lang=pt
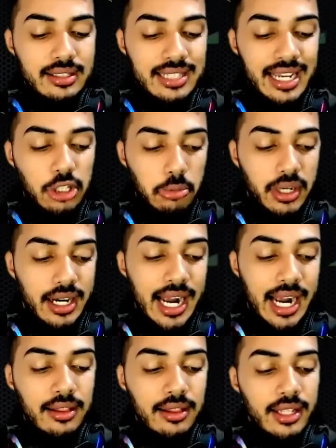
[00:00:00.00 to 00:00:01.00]
sair no
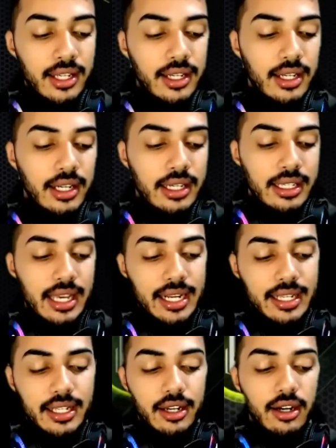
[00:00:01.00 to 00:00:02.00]
mercado, né? Que é
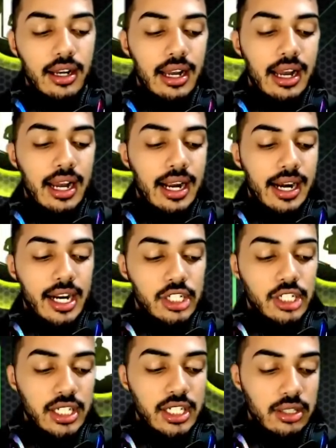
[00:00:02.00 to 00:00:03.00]
aqui, ó, a
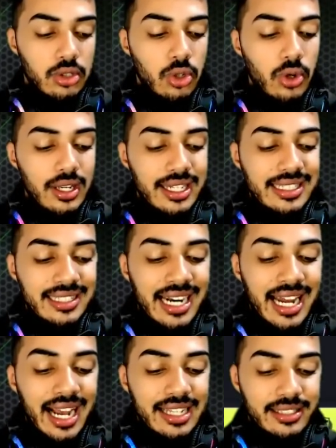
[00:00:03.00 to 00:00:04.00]
cartinha do
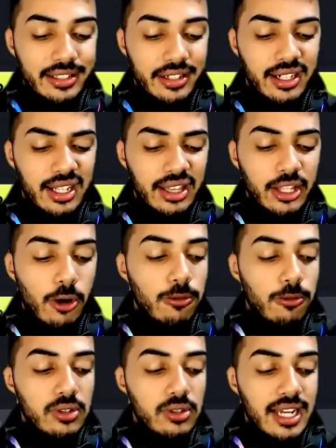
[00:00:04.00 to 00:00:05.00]
Draxler. Não
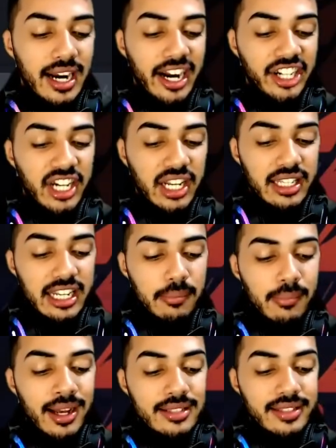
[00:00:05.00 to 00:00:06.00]
vou usar a cartinha dele,
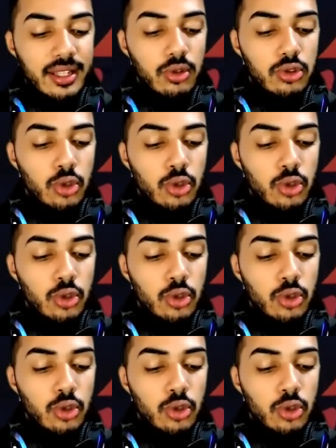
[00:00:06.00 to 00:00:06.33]
mas tem os